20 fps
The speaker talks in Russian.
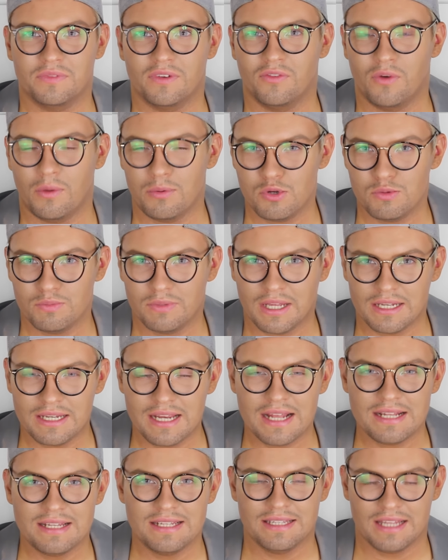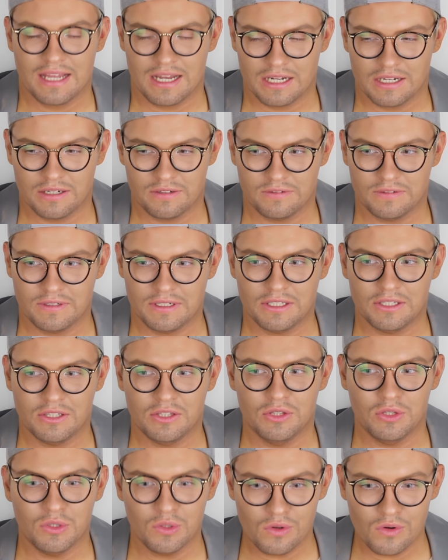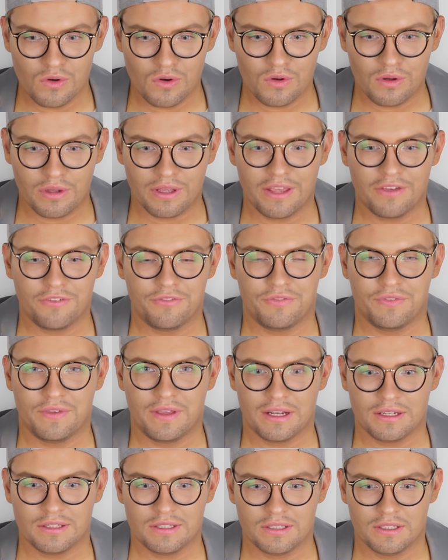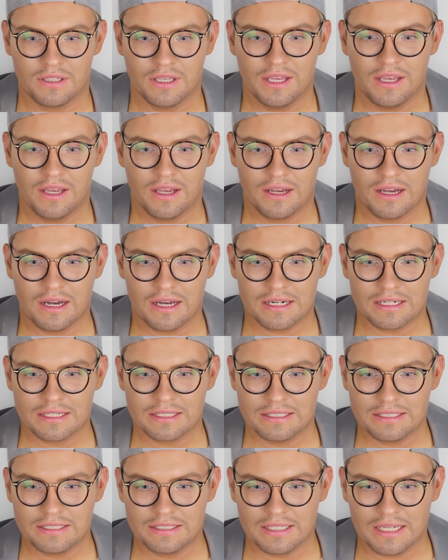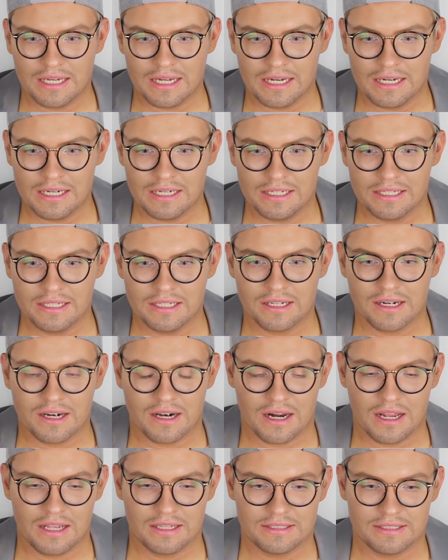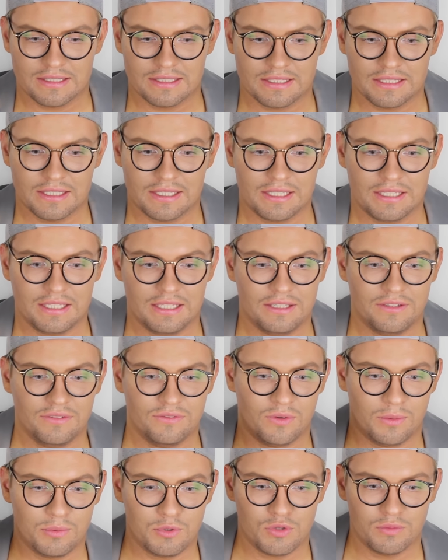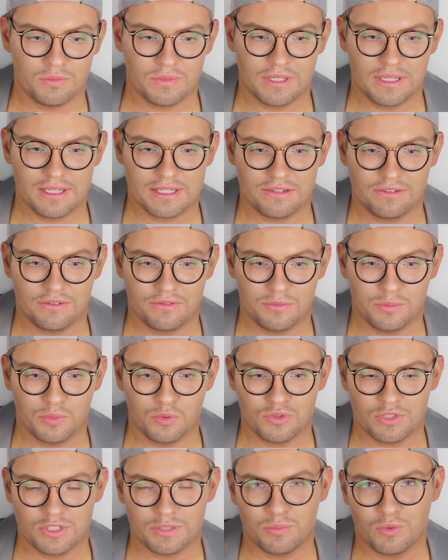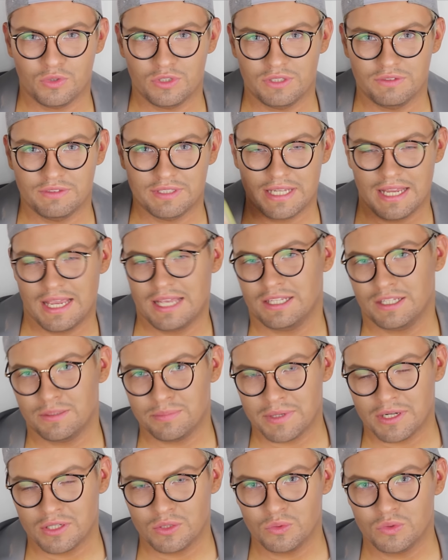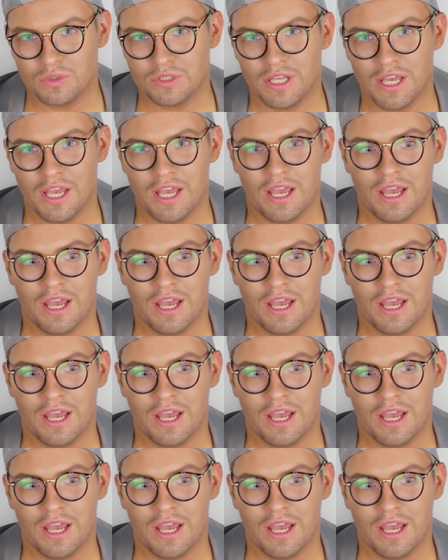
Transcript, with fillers: в общем-то, они одинаковые. Но эффект кардинально разные. И, в общем-то, если вы будете использовать этот продукт,